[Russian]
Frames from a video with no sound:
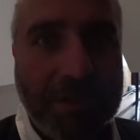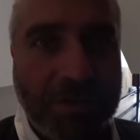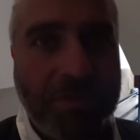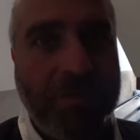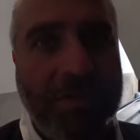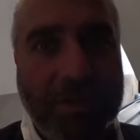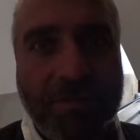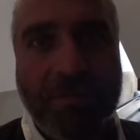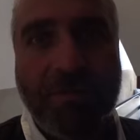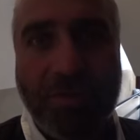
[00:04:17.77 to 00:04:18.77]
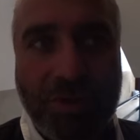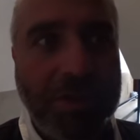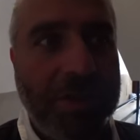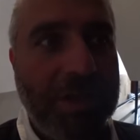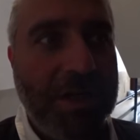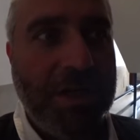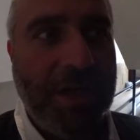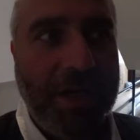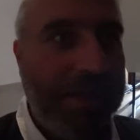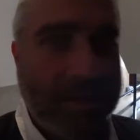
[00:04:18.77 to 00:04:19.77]
что нету мужчины,
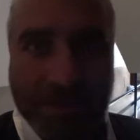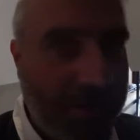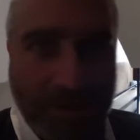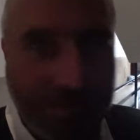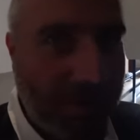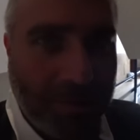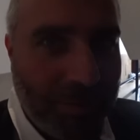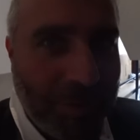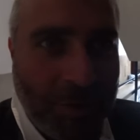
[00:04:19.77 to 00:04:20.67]
они сначала вот так вот